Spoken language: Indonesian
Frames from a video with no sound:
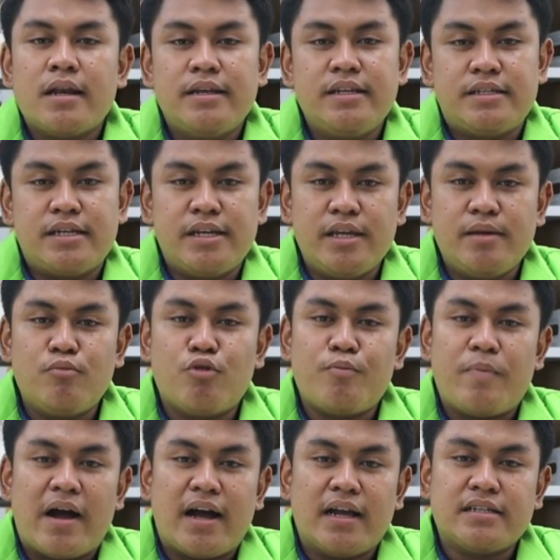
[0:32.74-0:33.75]
Di sini
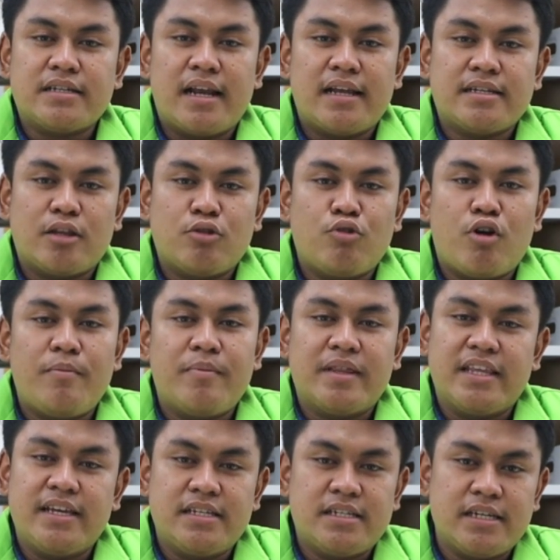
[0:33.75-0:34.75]
merupakan salah satu
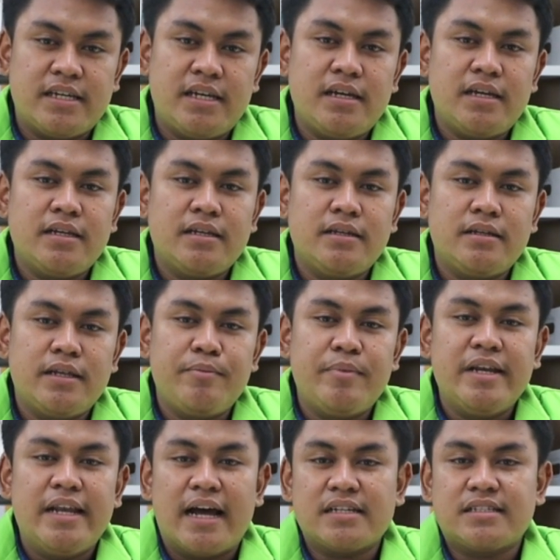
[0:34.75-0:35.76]
kompetisi di
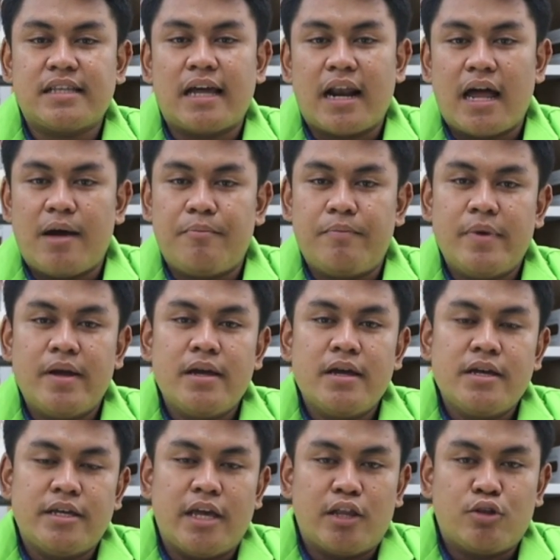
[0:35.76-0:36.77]
bidang startup,
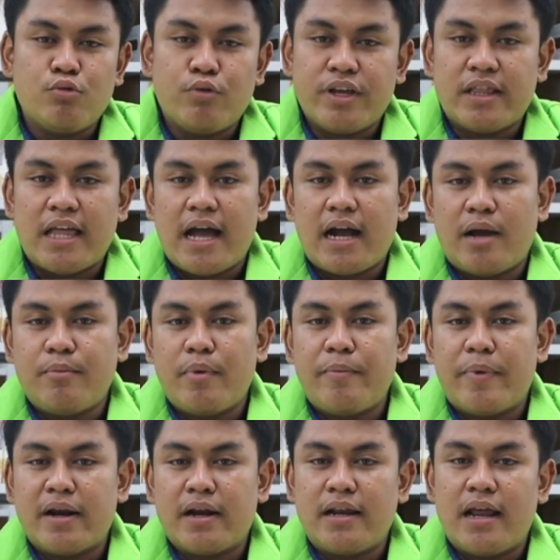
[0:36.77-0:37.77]
yaitu kita akan
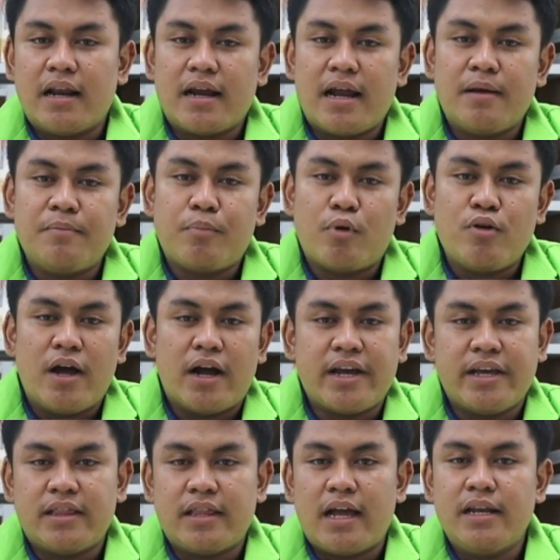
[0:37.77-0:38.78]
memperkenalkan produk
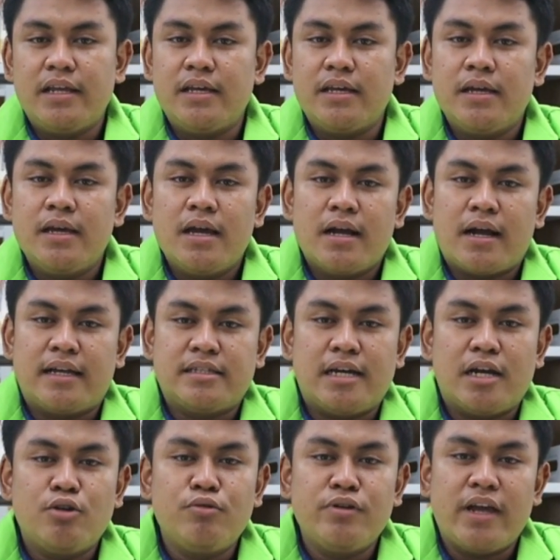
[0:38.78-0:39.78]
kita di
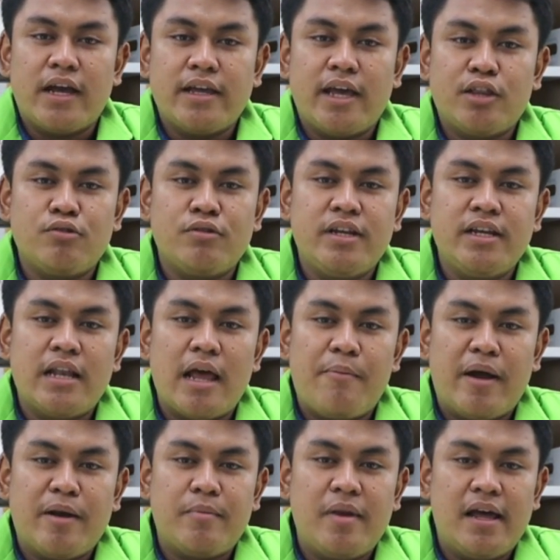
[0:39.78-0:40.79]
kaca dunia yaitu di
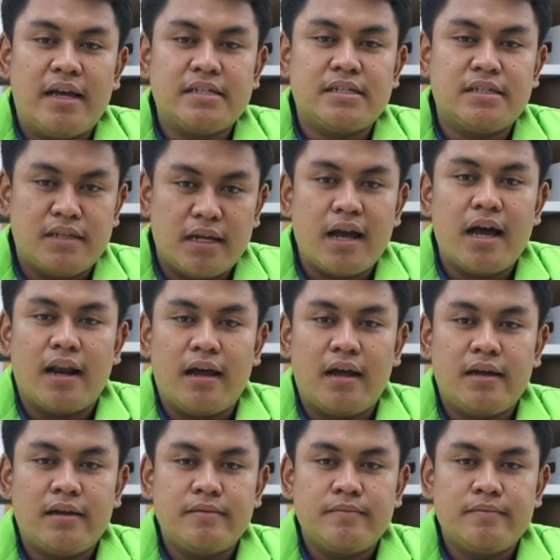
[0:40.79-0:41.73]
18 negara.